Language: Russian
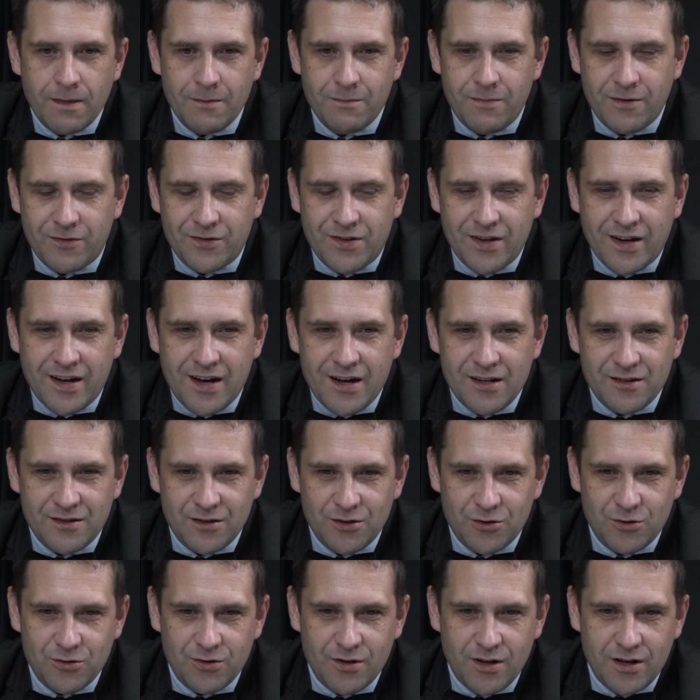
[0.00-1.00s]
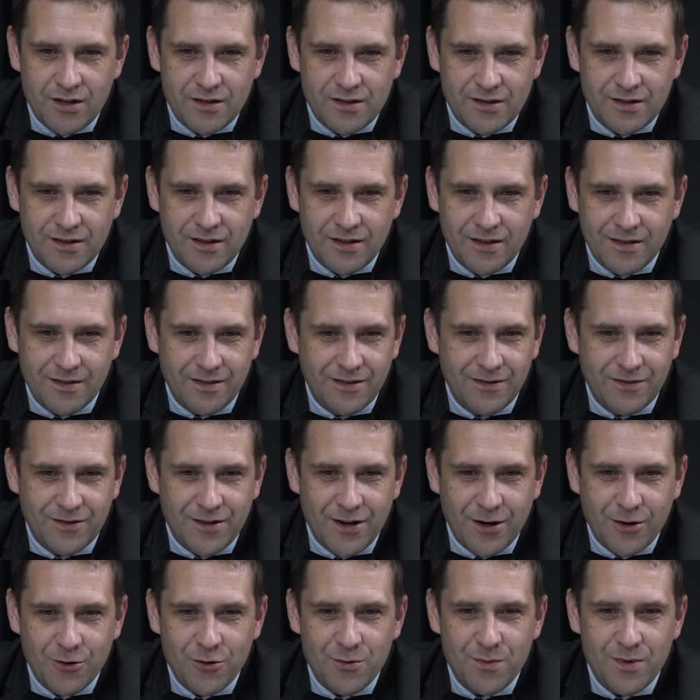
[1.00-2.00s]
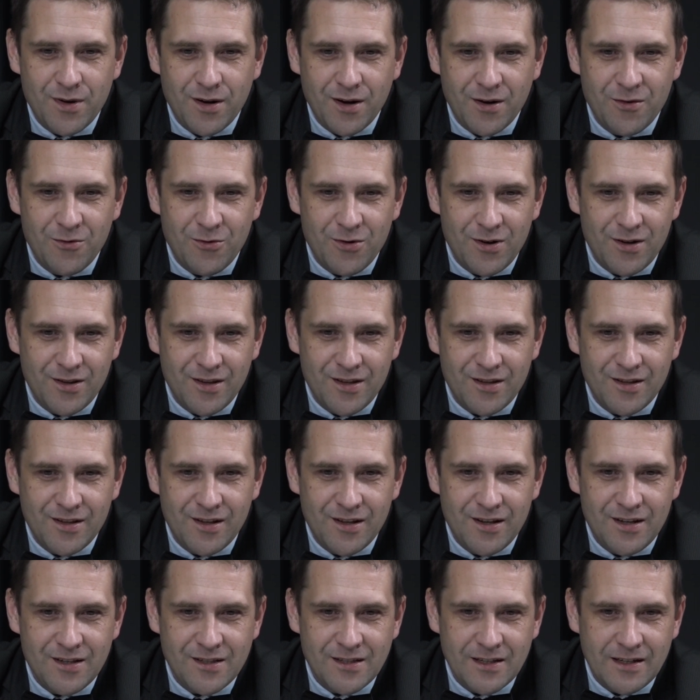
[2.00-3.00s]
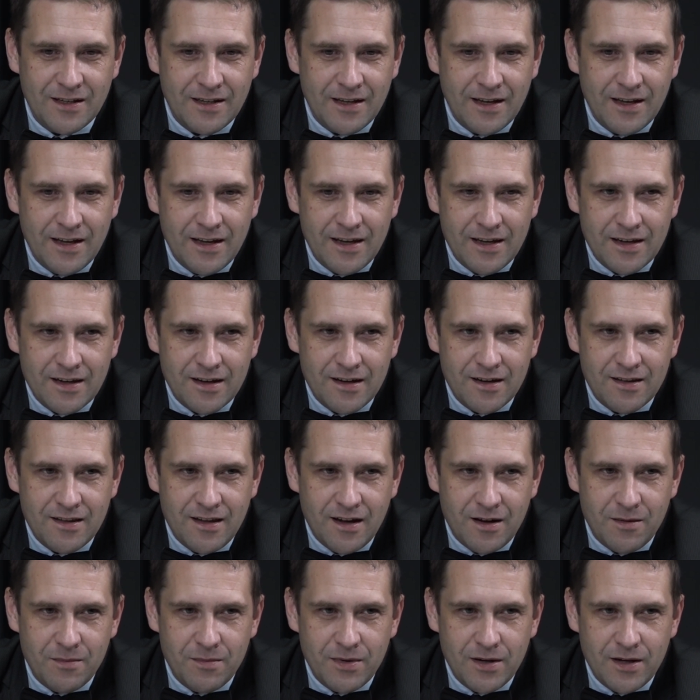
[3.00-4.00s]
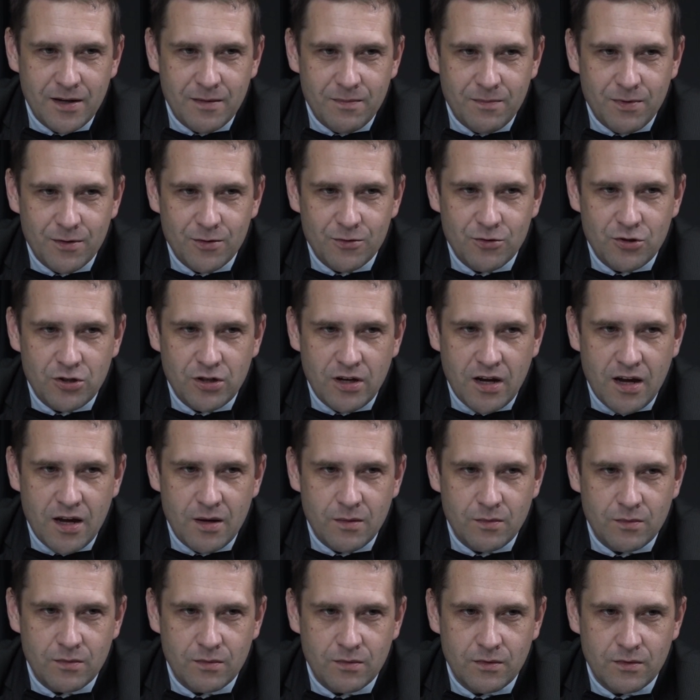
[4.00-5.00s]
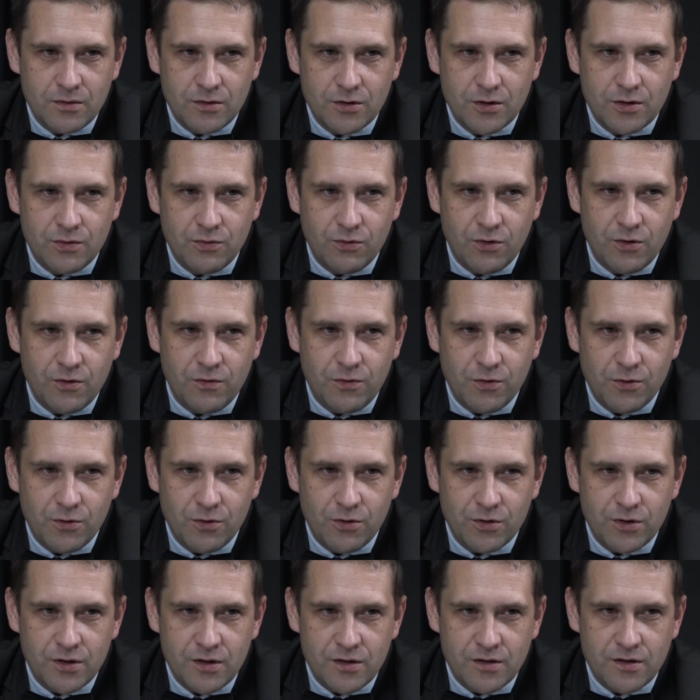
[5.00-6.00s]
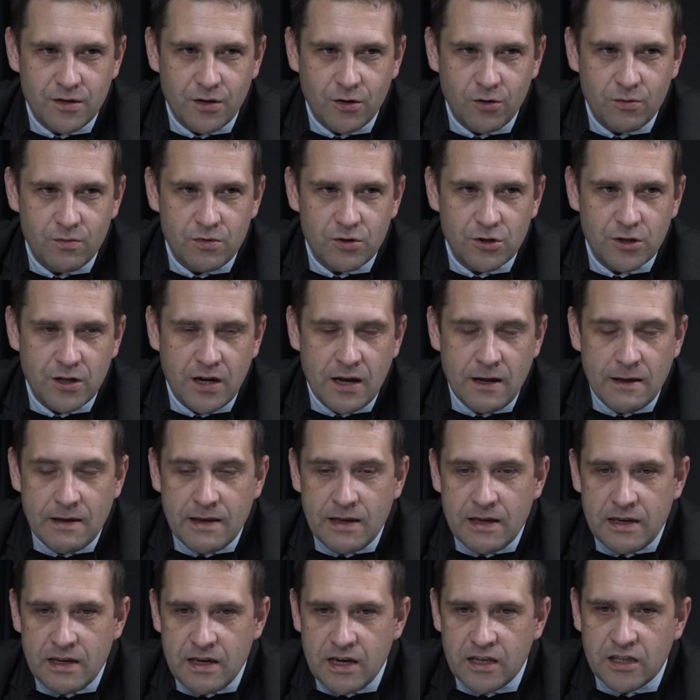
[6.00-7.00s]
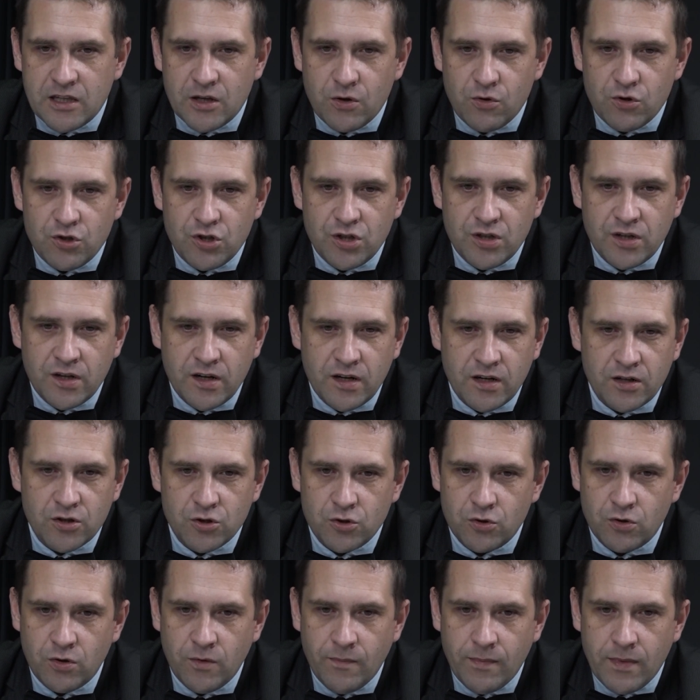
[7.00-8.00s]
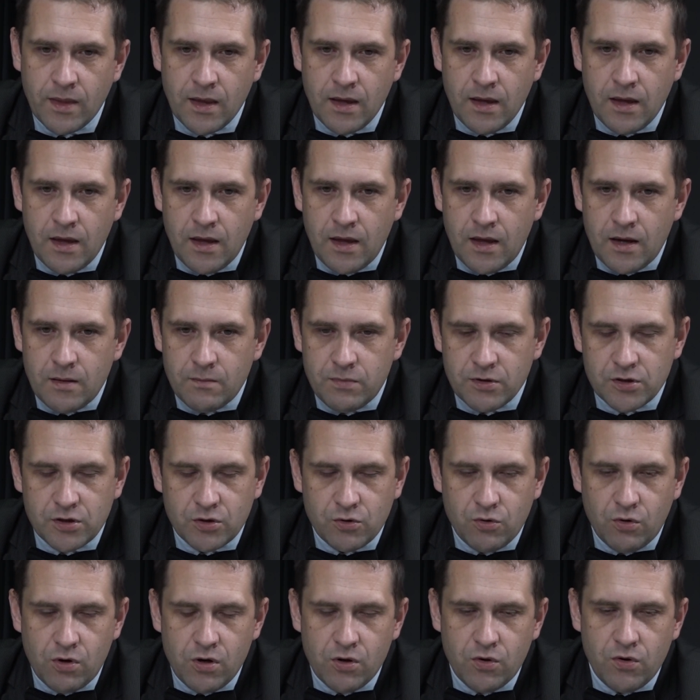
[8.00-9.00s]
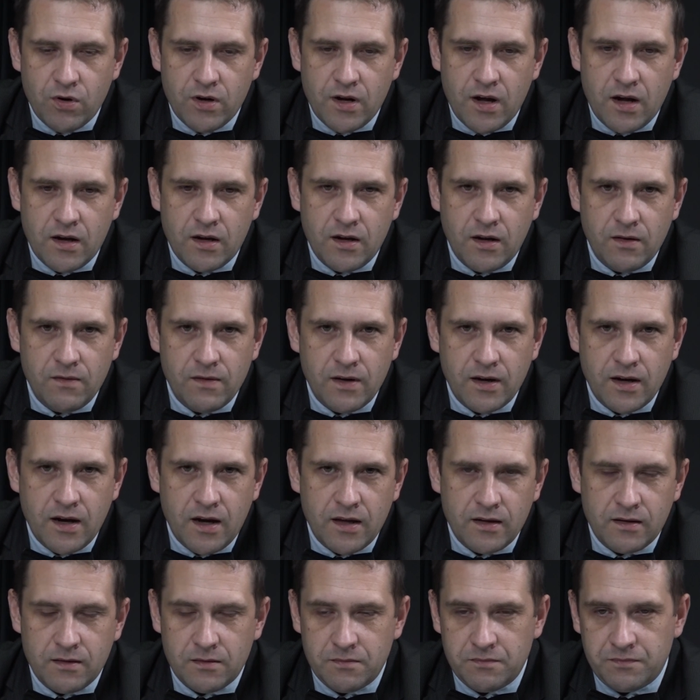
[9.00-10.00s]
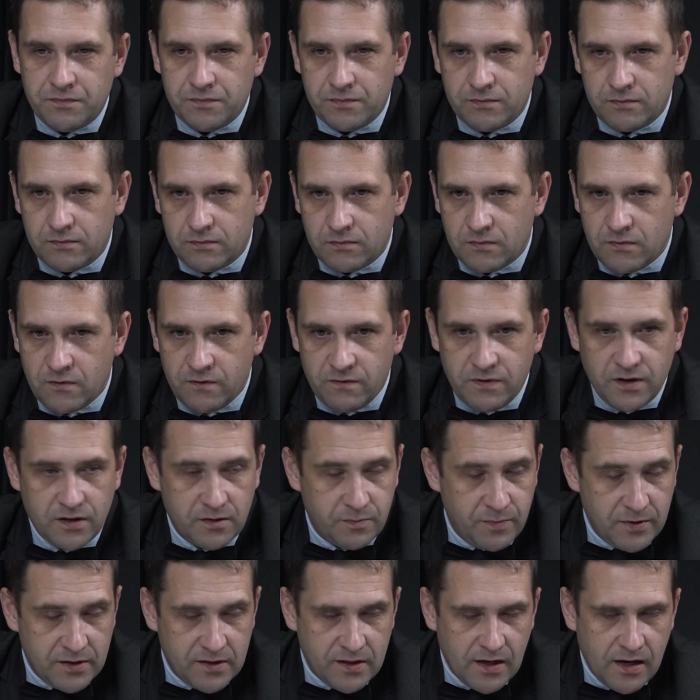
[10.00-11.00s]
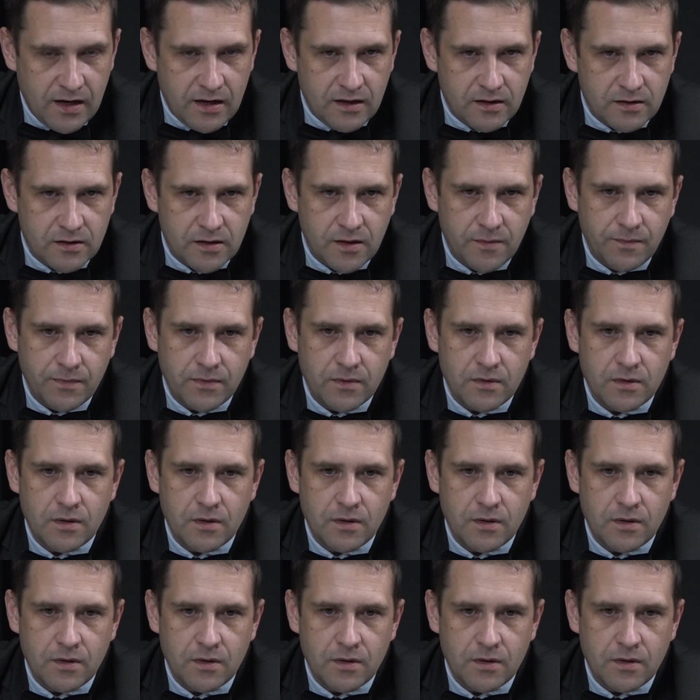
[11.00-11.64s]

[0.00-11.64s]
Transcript: Повторяется ситуация Второй мировой ленд-лиза, когда мы получаем свой флот из-за рубежа, и это очень хорошо, поскольку, как говорят специалисты,